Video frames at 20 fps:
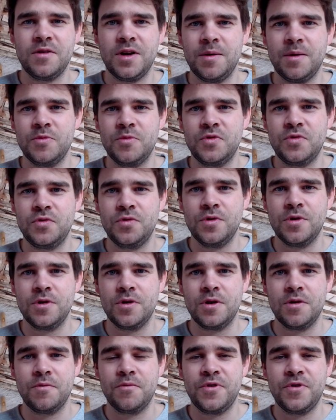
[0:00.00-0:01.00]
haben es
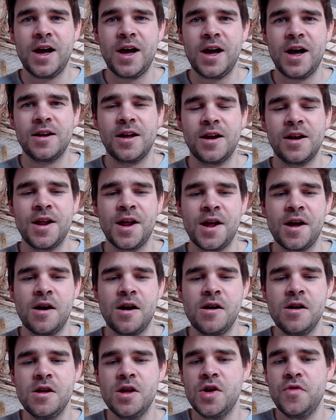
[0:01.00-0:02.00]
für ähm,
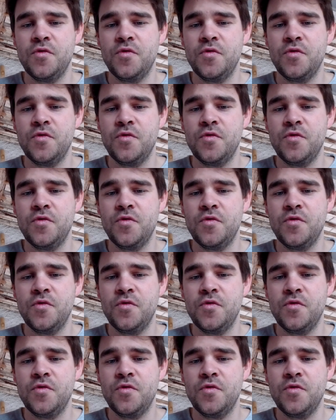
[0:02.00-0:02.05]
Fahrradanhänger.